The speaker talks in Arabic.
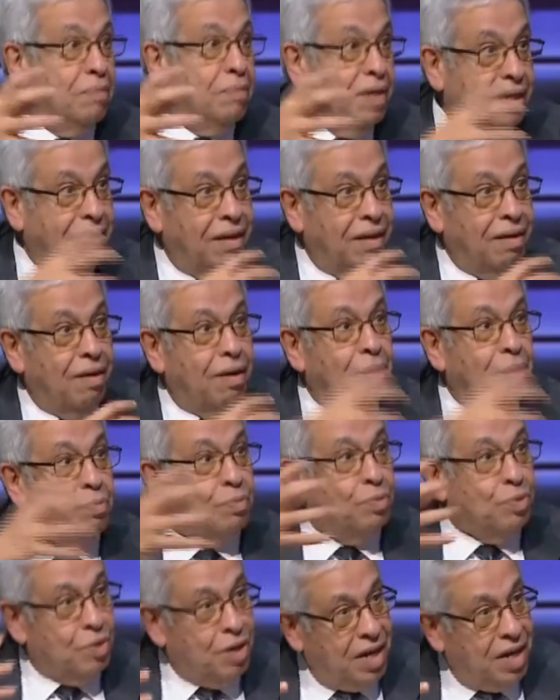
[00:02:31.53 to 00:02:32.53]
بين
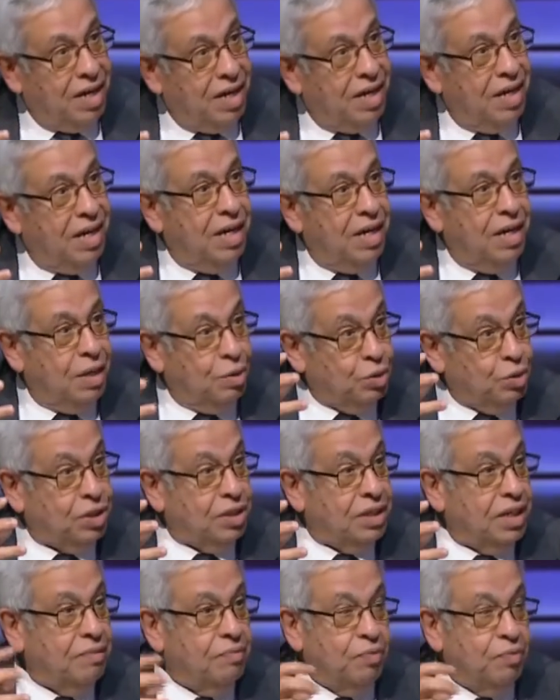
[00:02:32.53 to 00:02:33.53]
الغرب
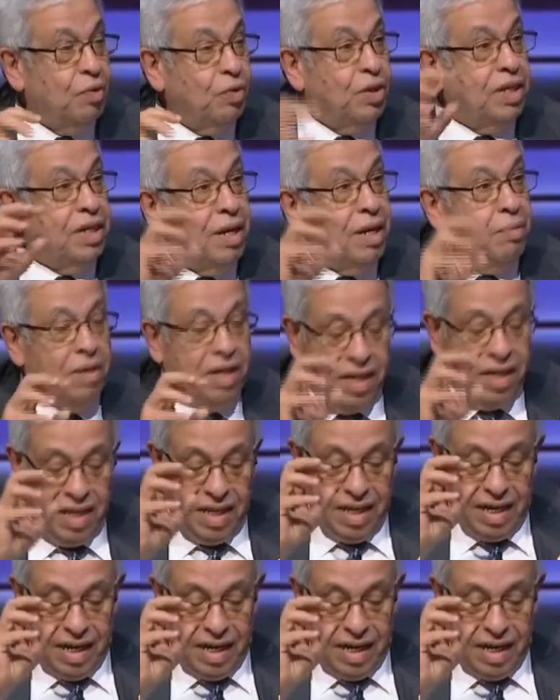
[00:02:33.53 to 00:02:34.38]
وروسيا وانما